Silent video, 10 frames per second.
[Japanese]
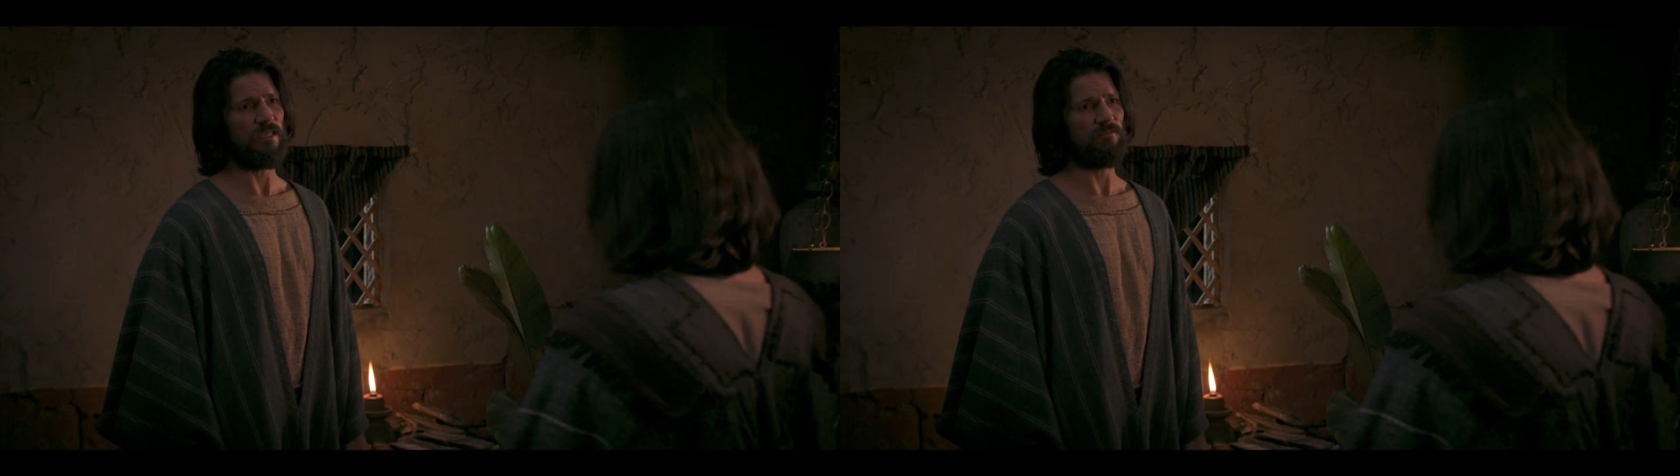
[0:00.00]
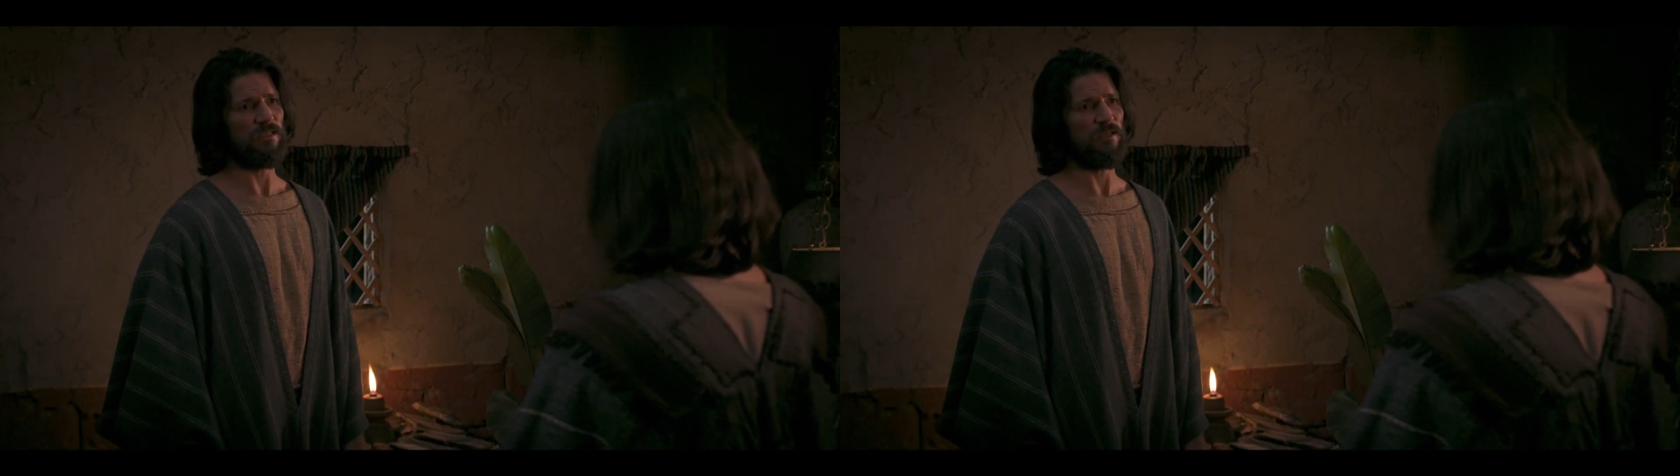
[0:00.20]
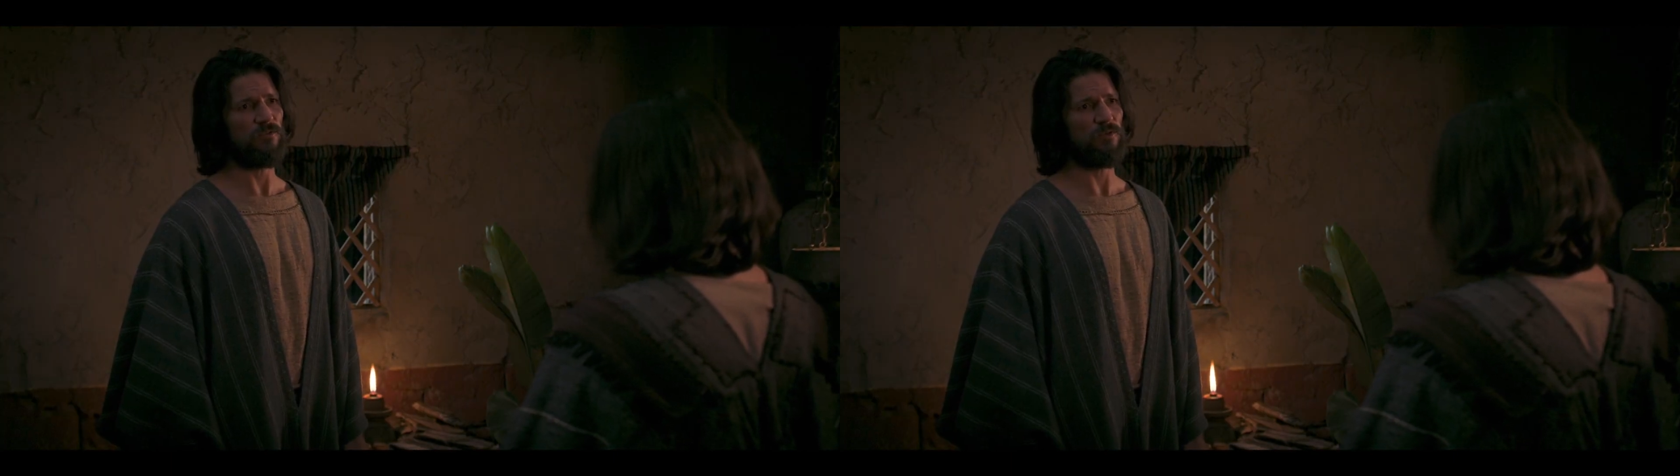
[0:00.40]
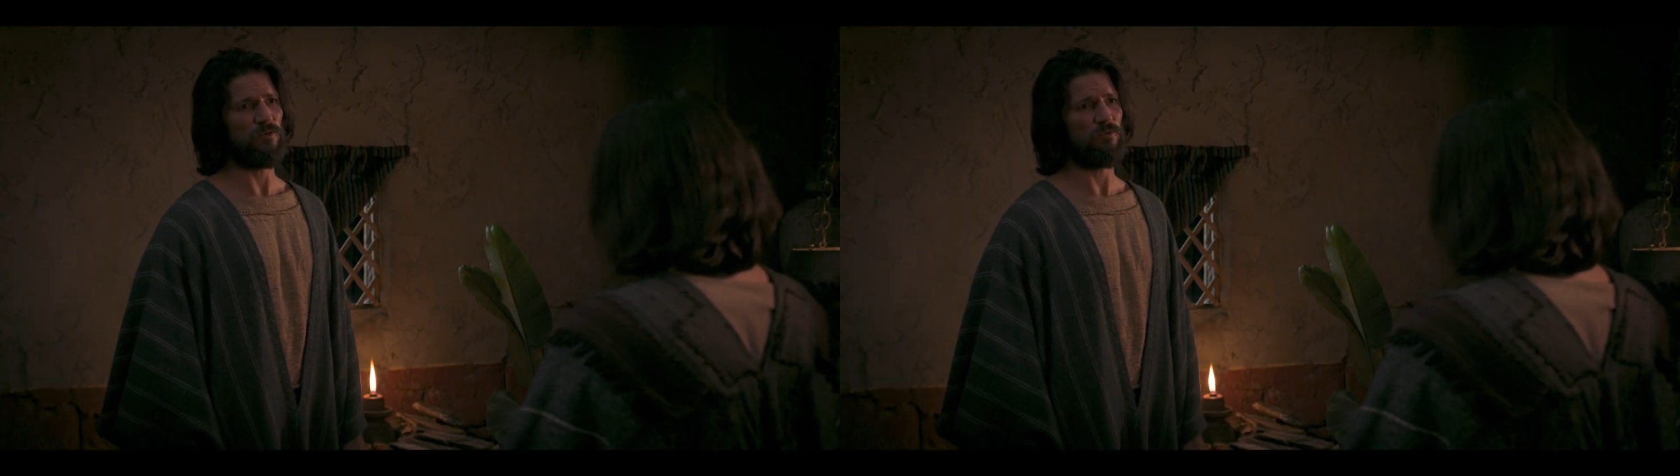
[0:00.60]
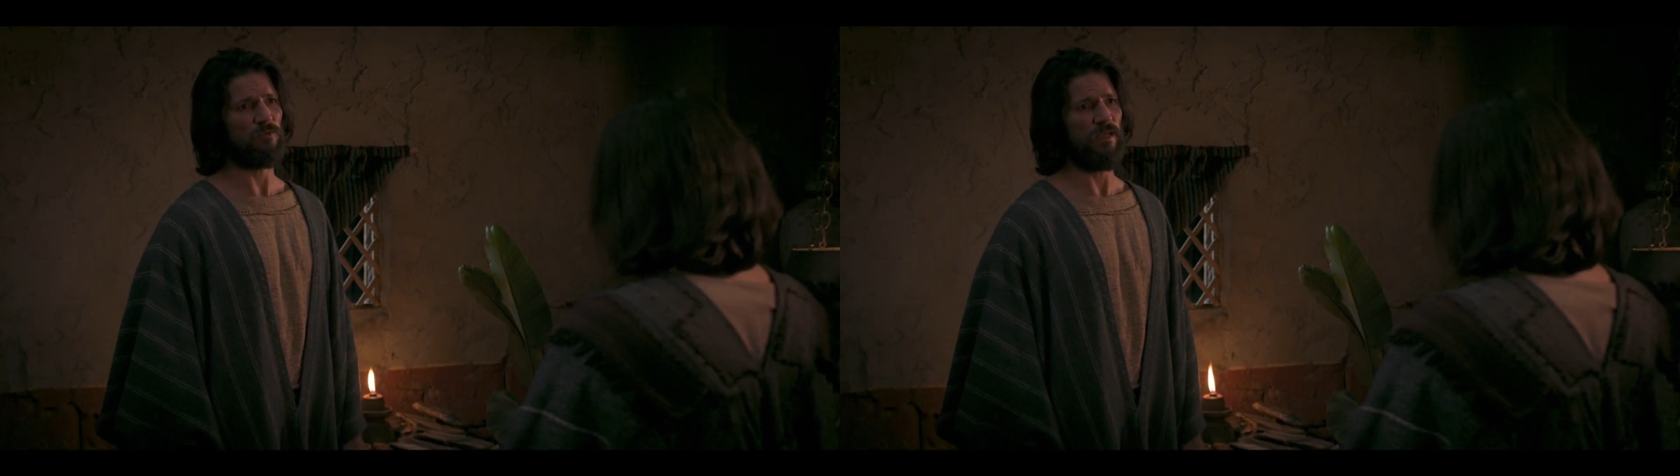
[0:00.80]
罪を犯
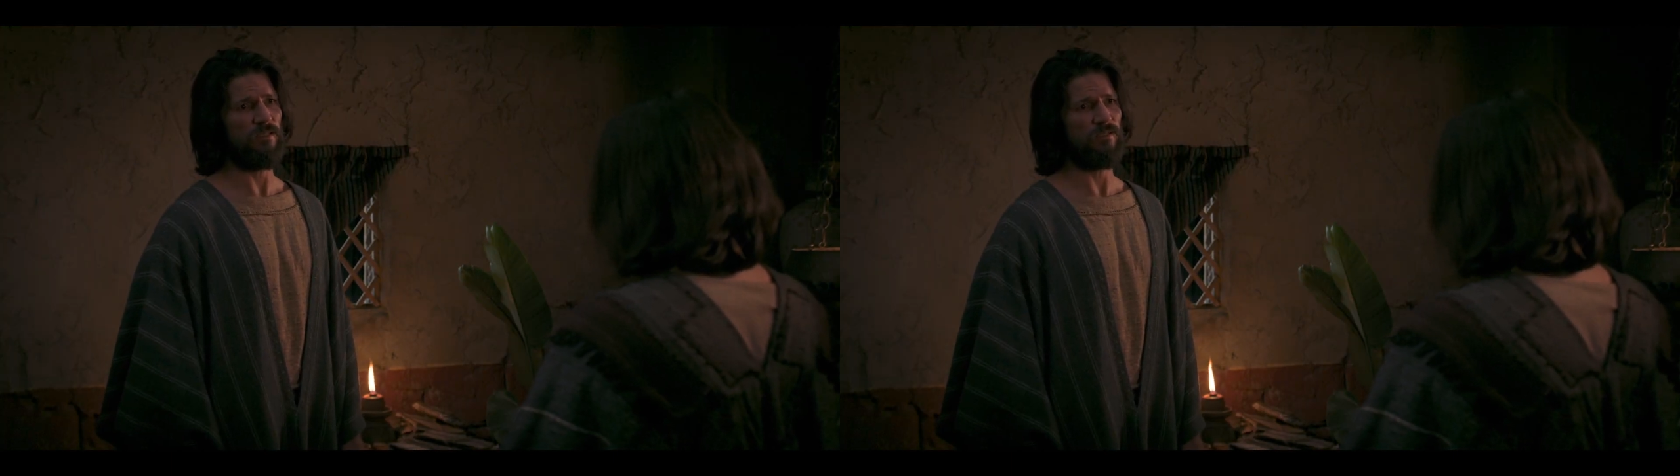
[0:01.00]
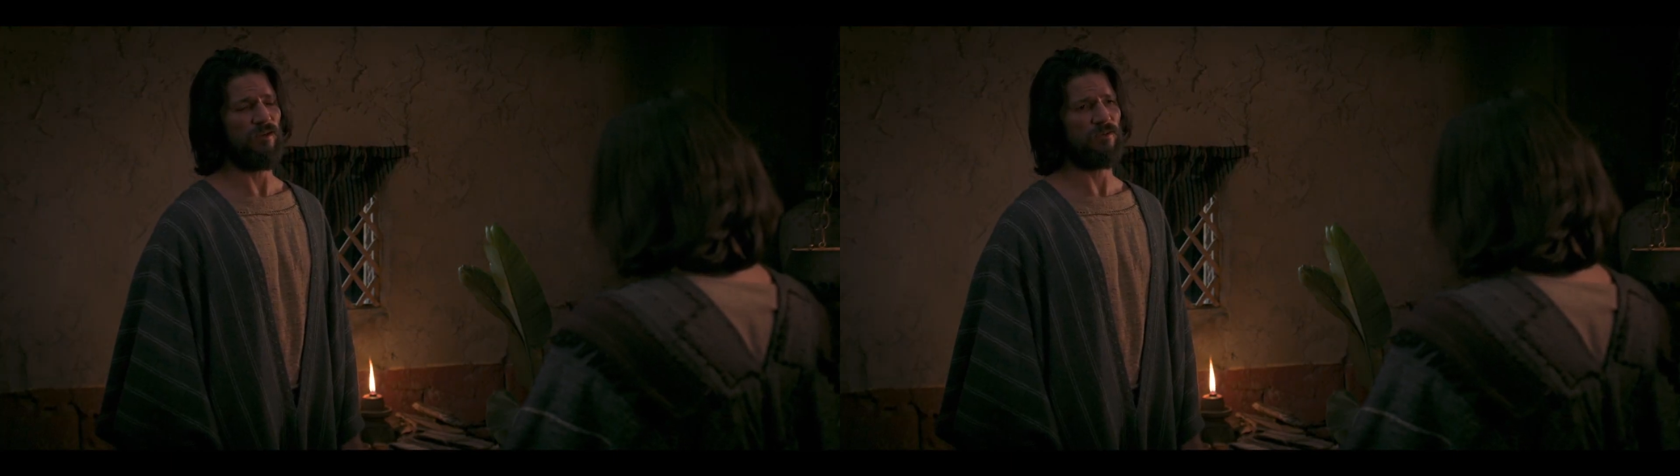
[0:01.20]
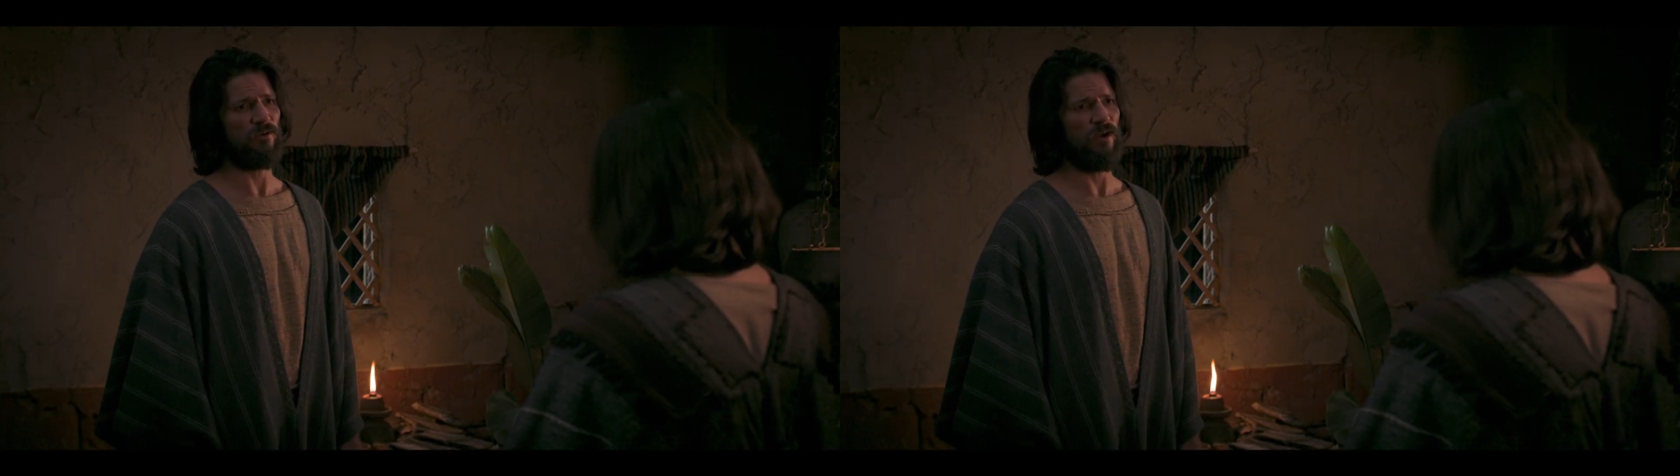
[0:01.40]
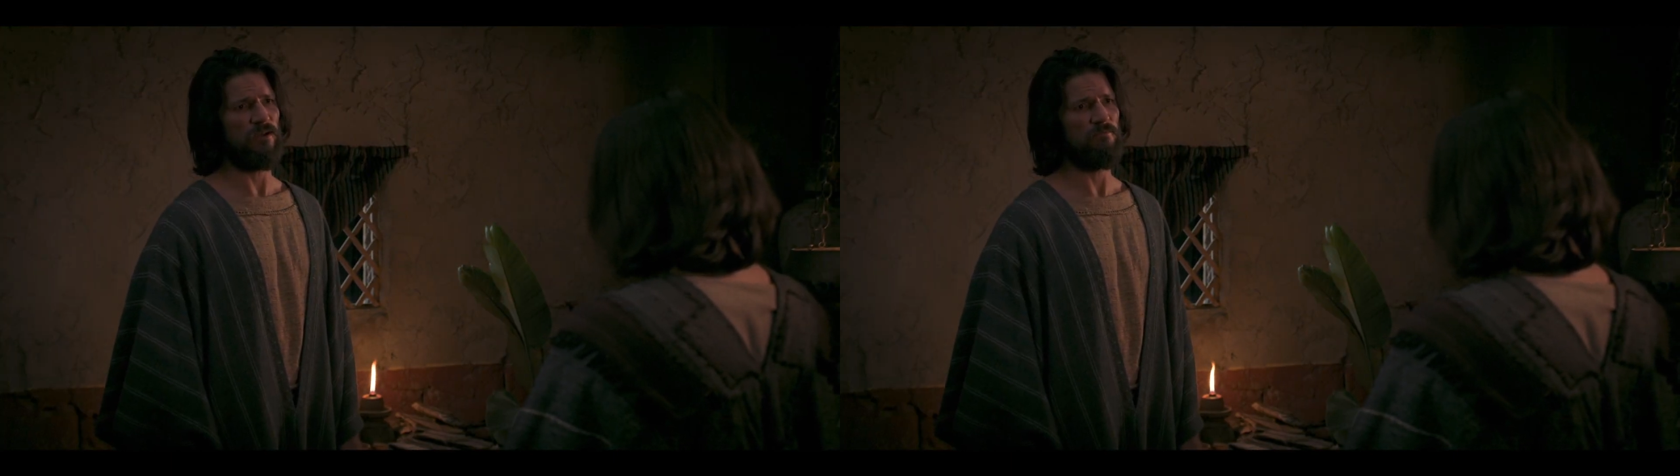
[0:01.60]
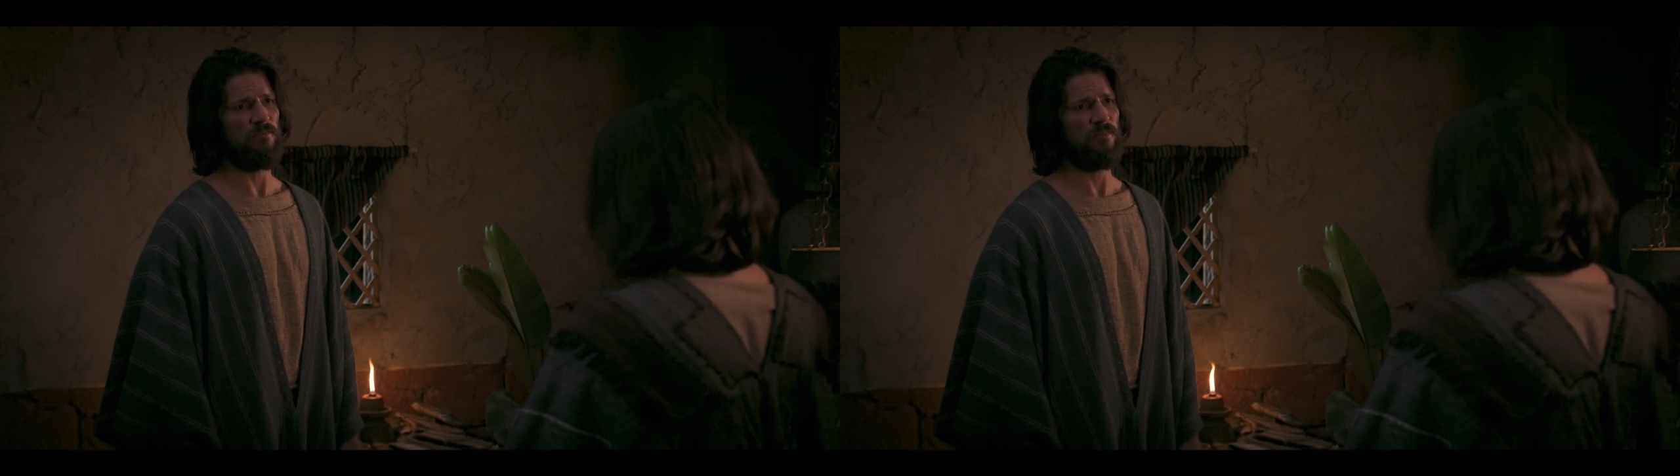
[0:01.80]
さなければよかったもの